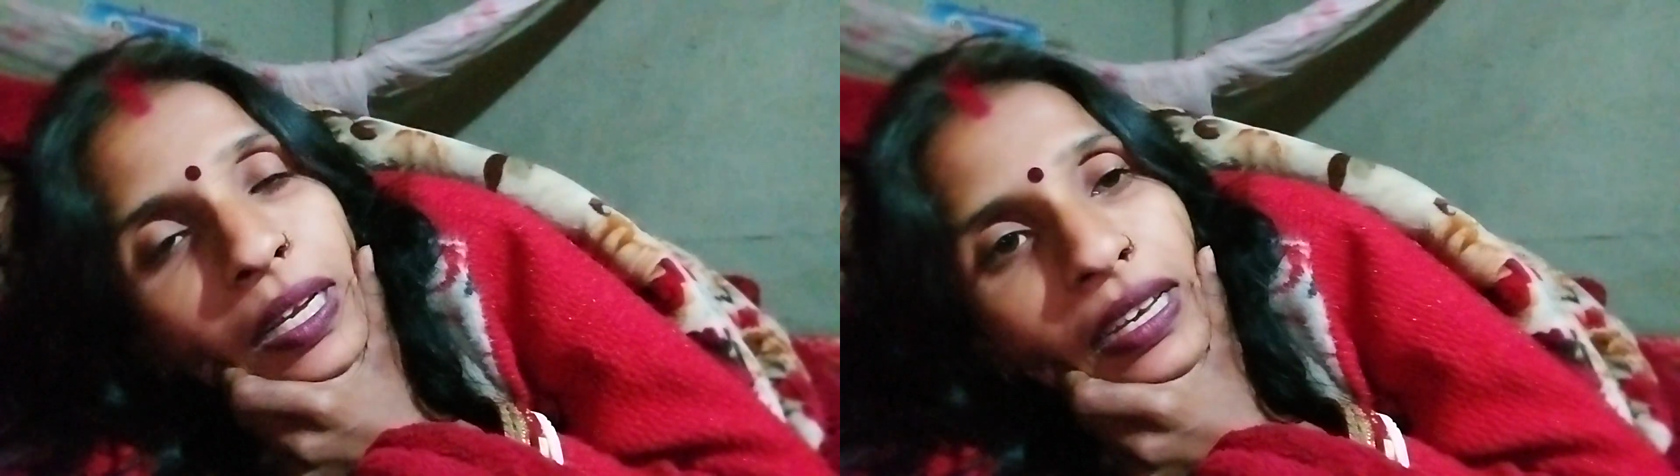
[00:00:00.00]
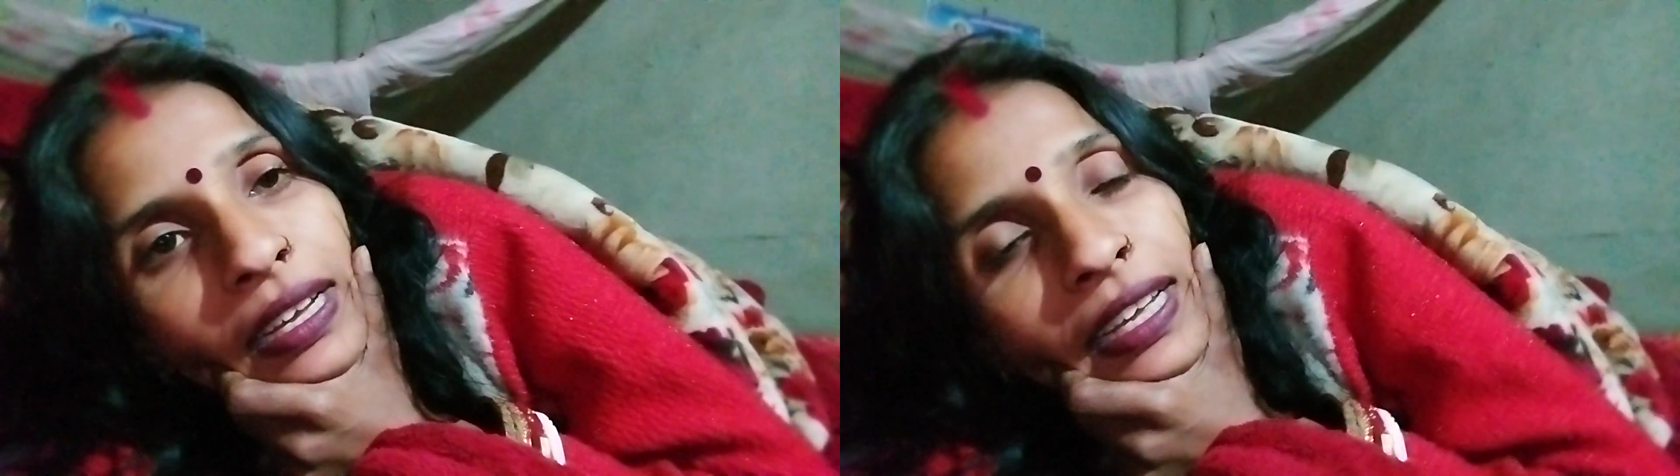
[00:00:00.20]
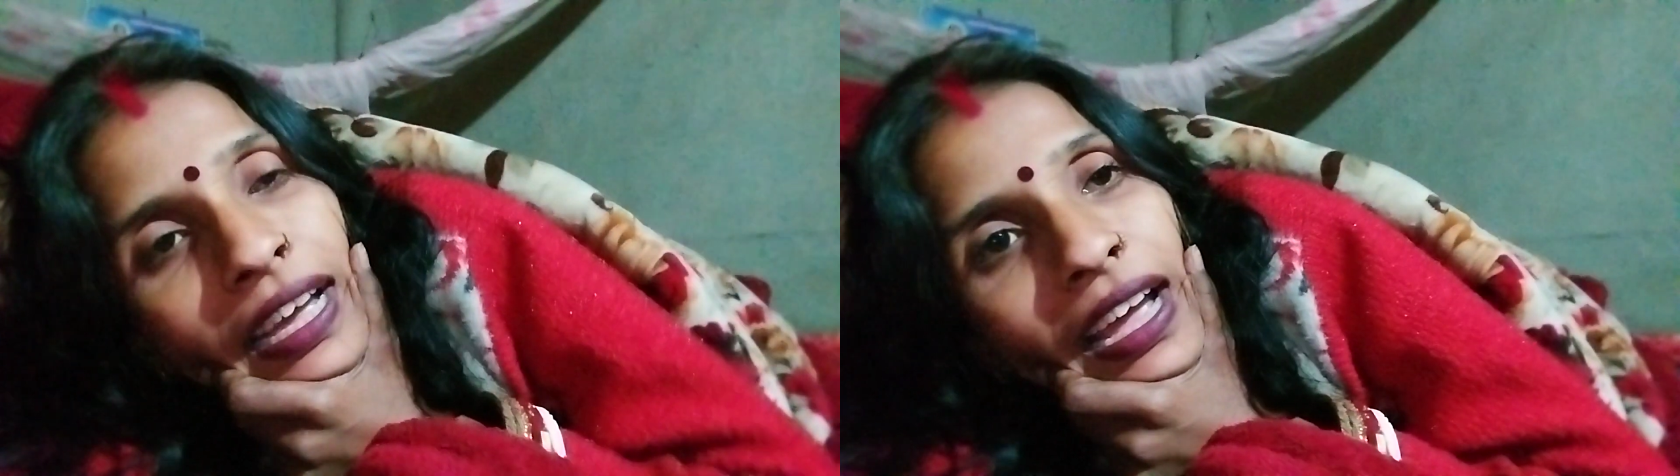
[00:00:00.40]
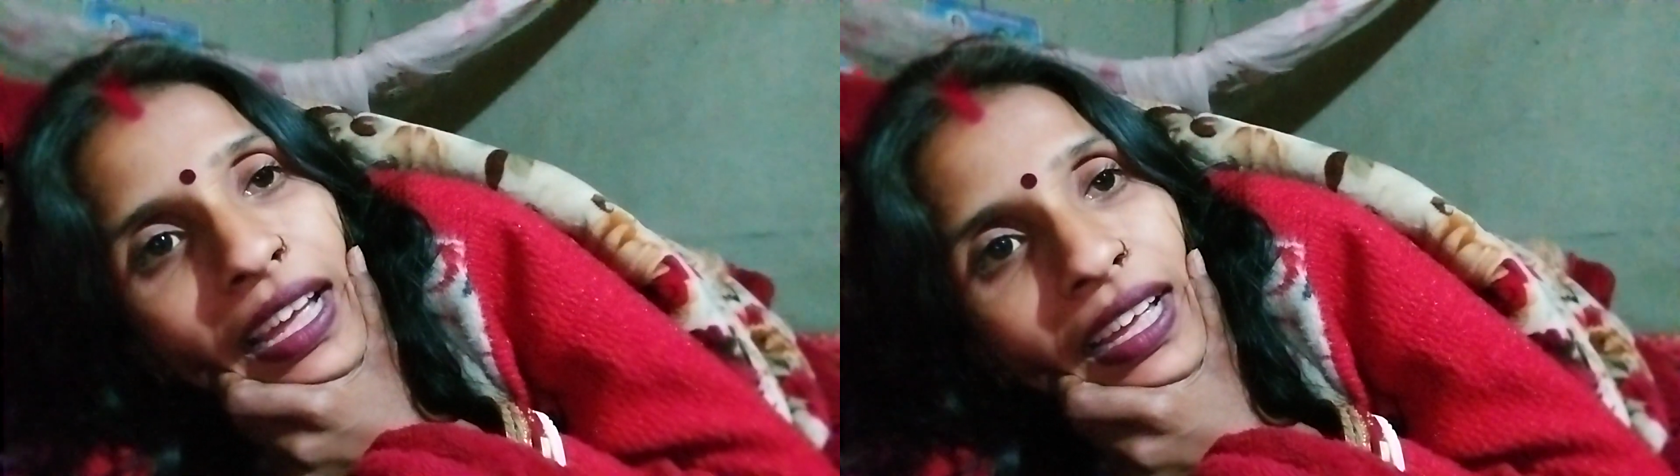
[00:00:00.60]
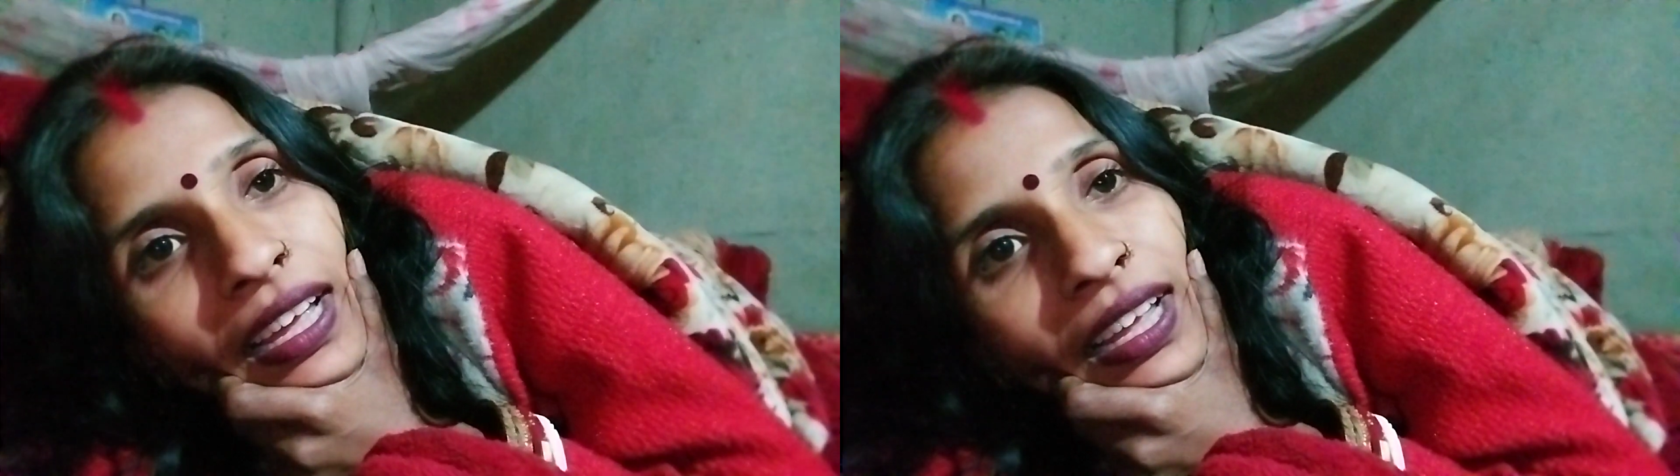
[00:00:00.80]
फैल गया
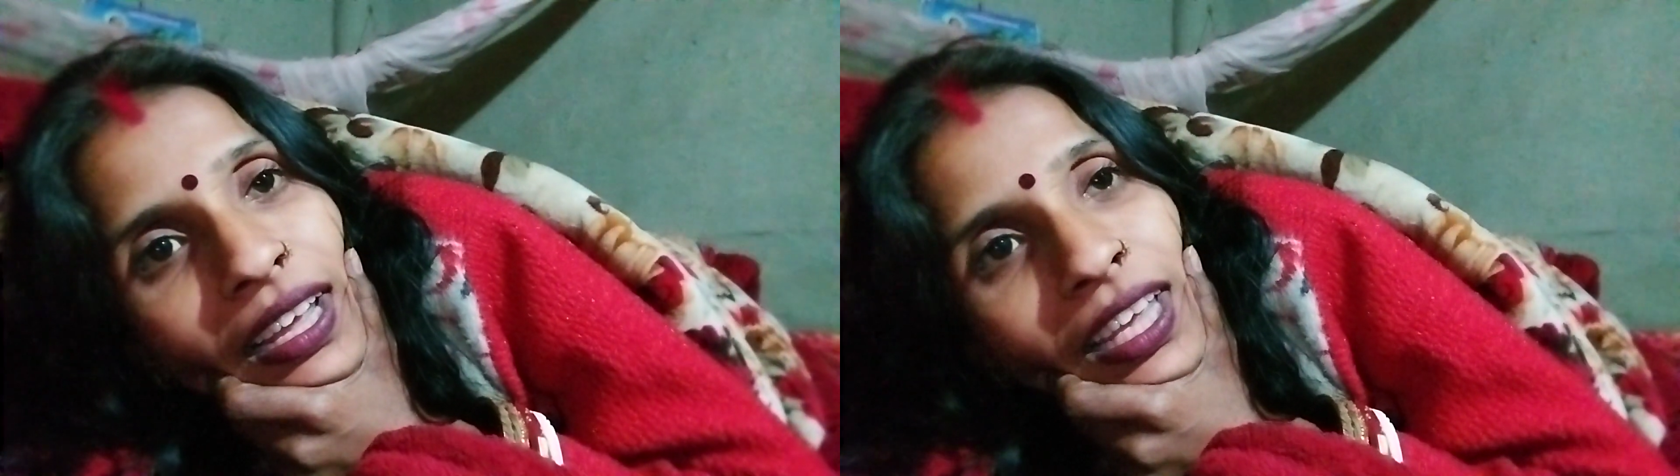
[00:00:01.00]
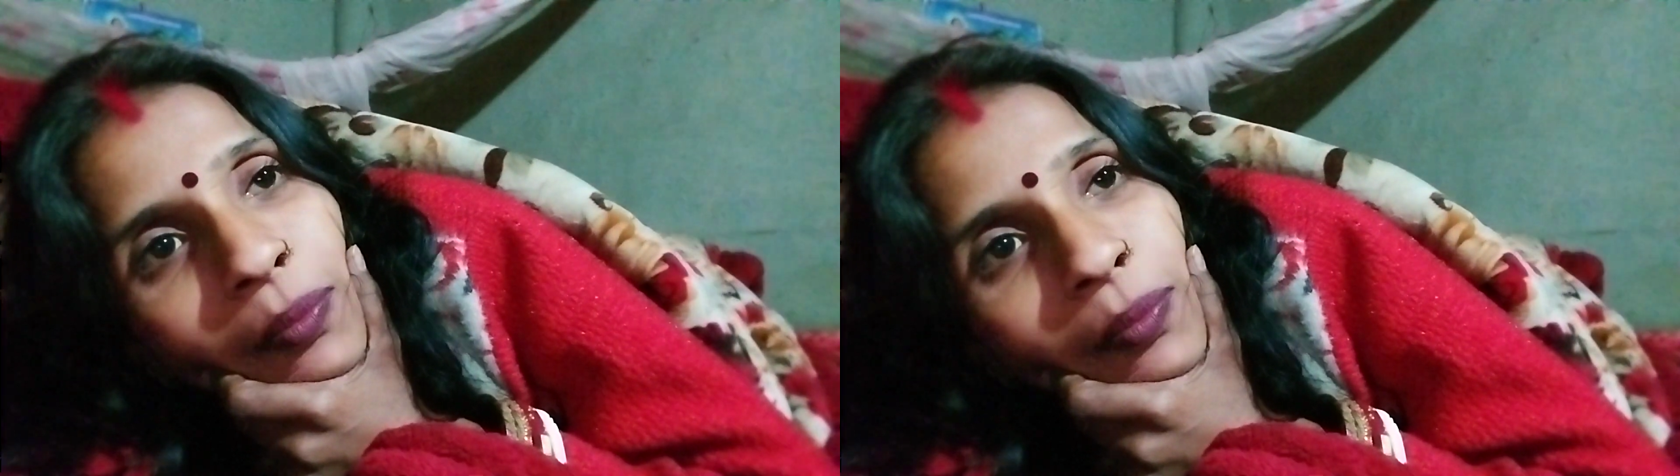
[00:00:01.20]
है